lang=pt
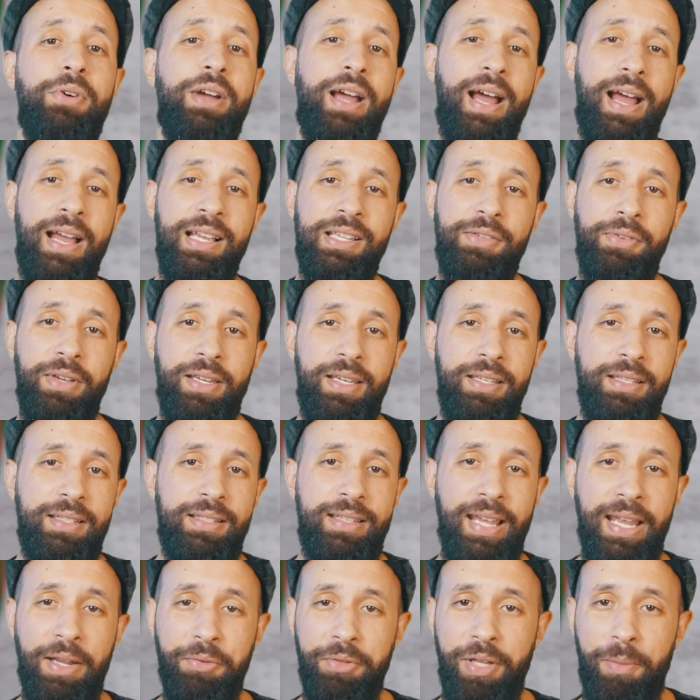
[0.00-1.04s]
O caso é que,
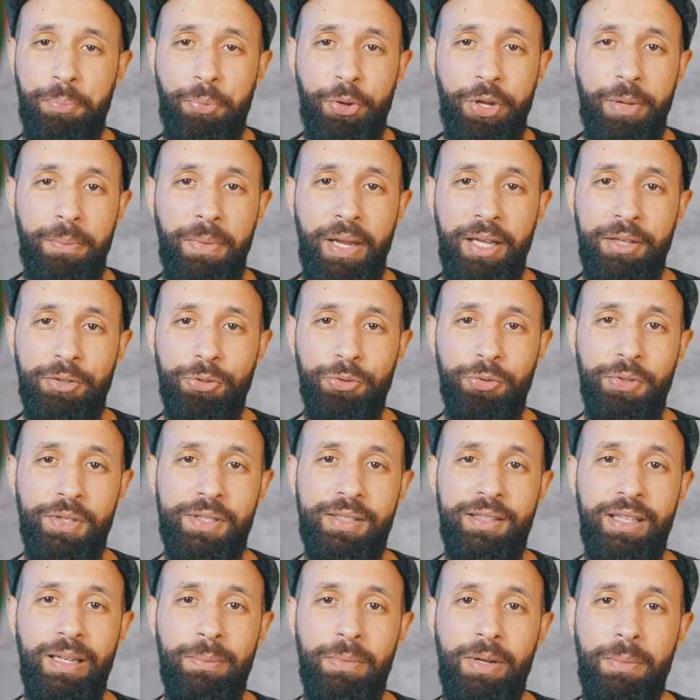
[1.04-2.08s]
sem o depoimento do
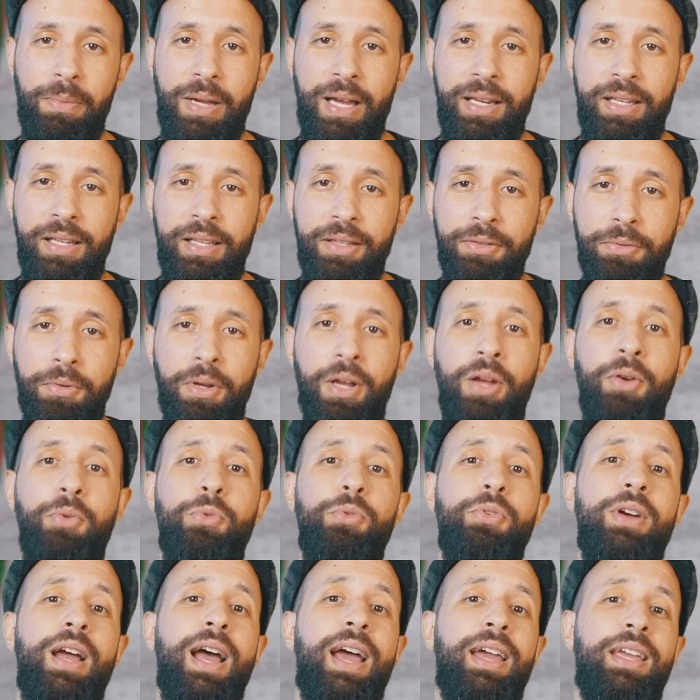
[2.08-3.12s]
Esteban Marino,
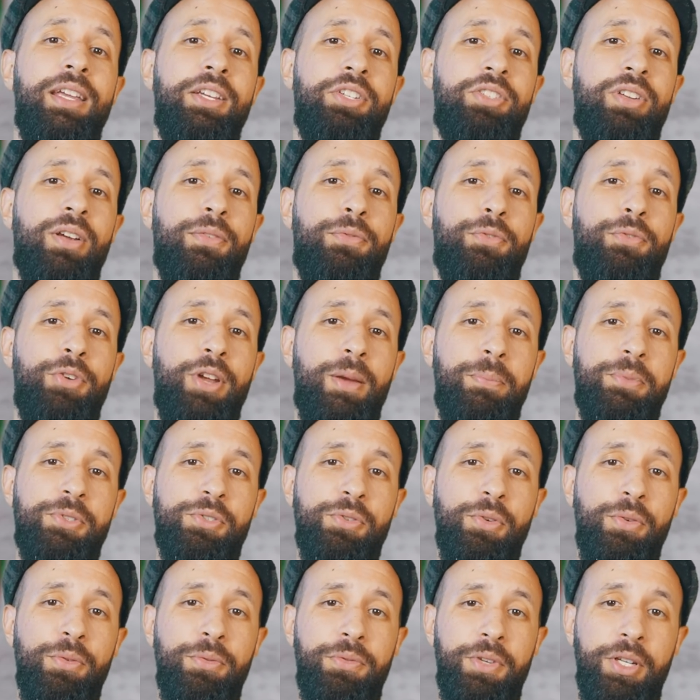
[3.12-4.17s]
o Garrincha foi
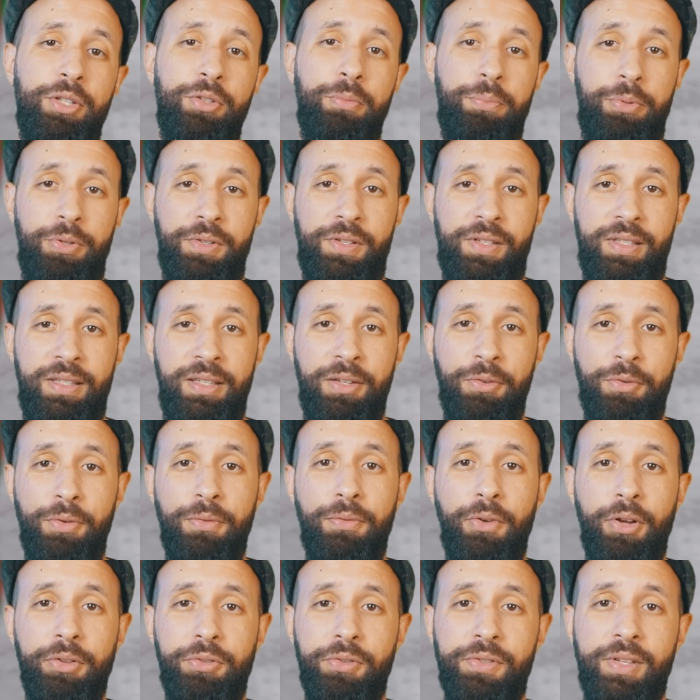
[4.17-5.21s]
absolvido por cinco
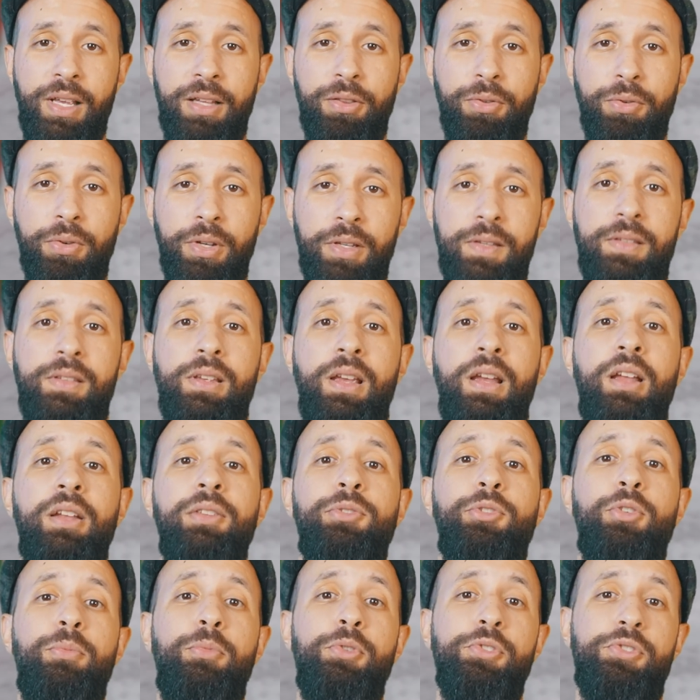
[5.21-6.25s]
votos fotos a dois,
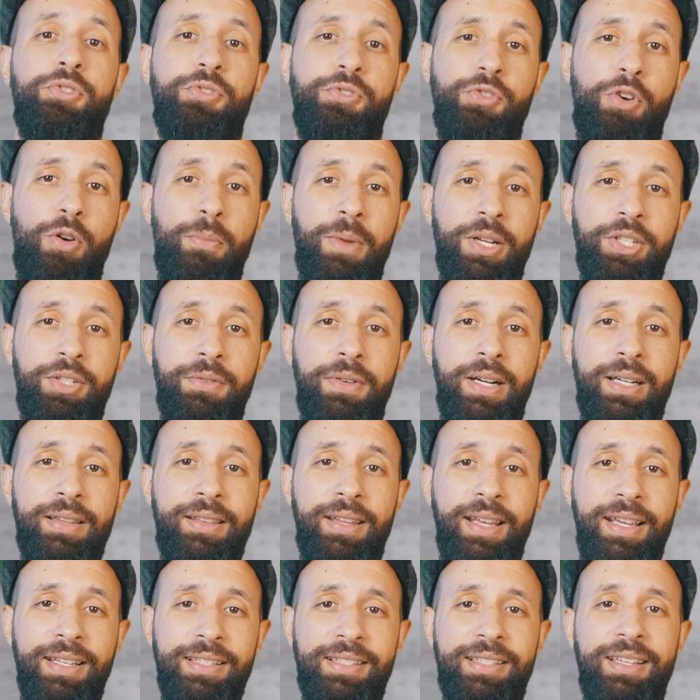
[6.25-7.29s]
tomou só uma
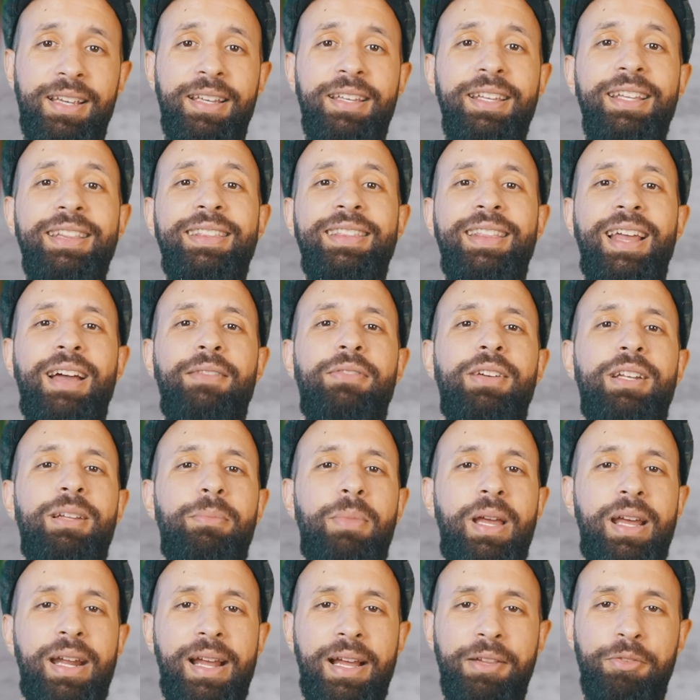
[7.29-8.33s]
advertência e estava
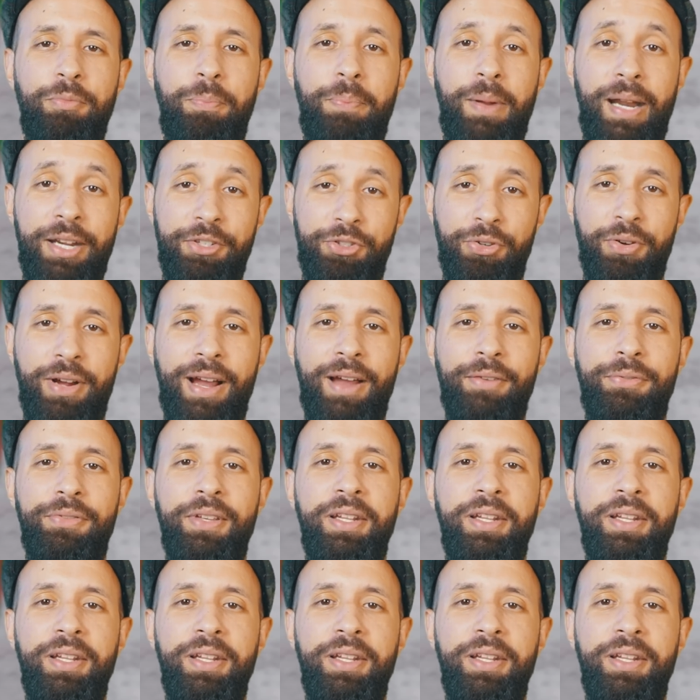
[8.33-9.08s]
liberado para jogar a